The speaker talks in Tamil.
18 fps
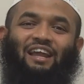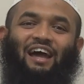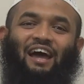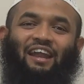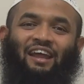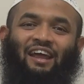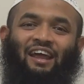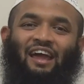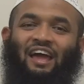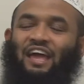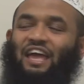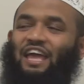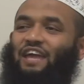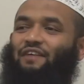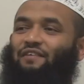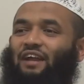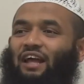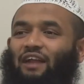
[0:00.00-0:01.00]
யாரு
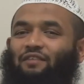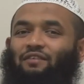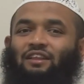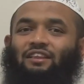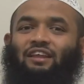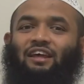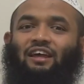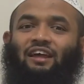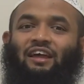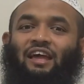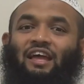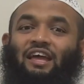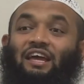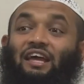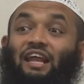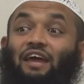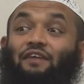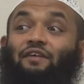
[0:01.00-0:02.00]
இவர்கள் வந்து
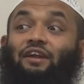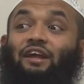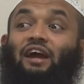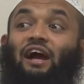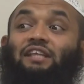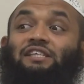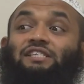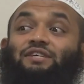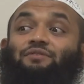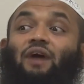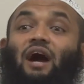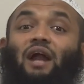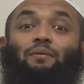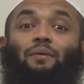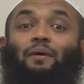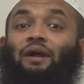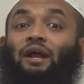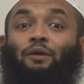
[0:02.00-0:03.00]
இறைவனை அஞ்சு
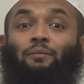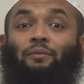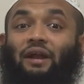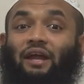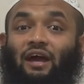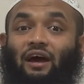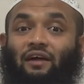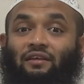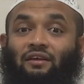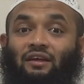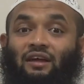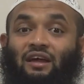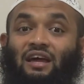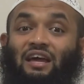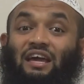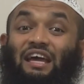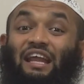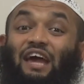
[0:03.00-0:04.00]
வாழ்வர்களும் கிடையாது
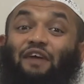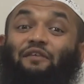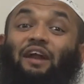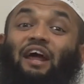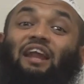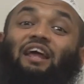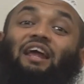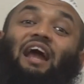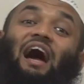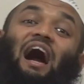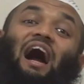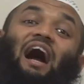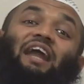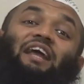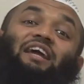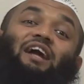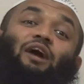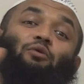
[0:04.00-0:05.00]
இறைவனை
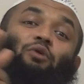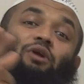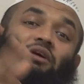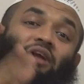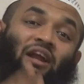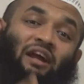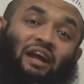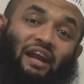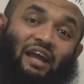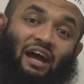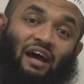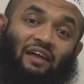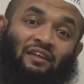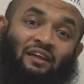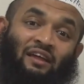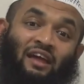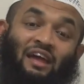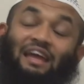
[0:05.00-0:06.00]
நிராகரிக்கக்கூடியவர்களும்
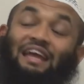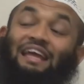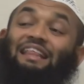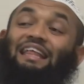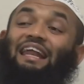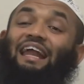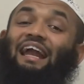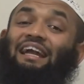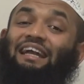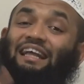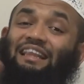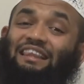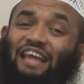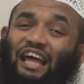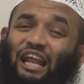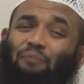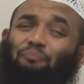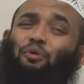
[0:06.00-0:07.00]
கிடையாது இந்த ரெண்டு
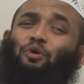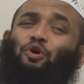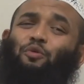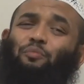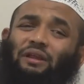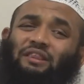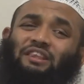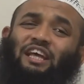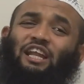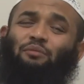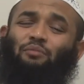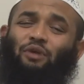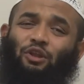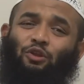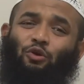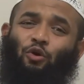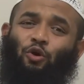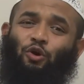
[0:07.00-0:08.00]
தரப்புக்கும் மத்தியிலும்
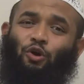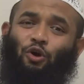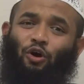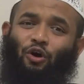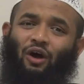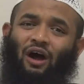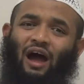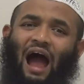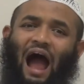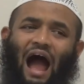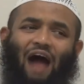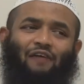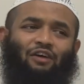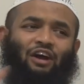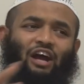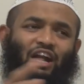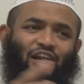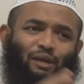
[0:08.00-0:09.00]
இருந்து கொண்டு
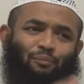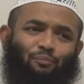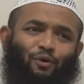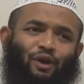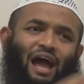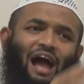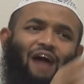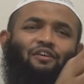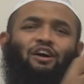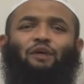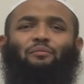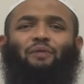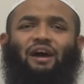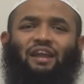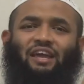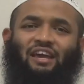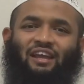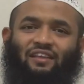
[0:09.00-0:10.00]
அவங்கள்ட்ட போனா அவங்க
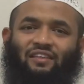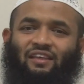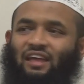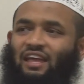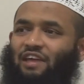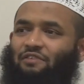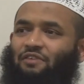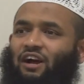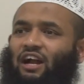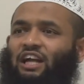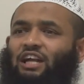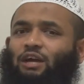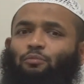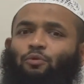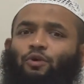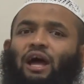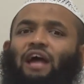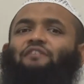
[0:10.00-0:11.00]
மாறுகிறது இவங்கள்ட்ட
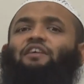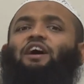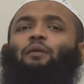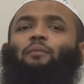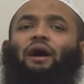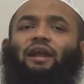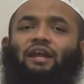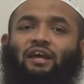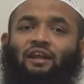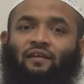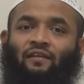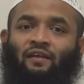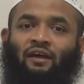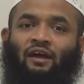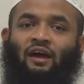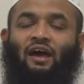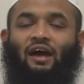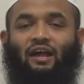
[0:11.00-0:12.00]
போனா இவங்க மாறுகிறது
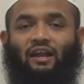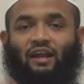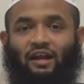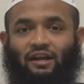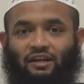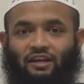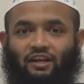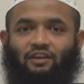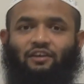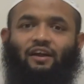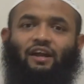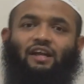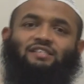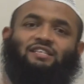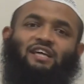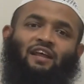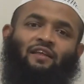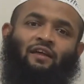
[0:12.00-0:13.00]
ரெண்டுக்கும் என்ன
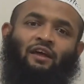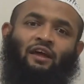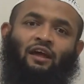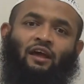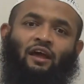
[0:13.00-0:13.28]
செய்யறது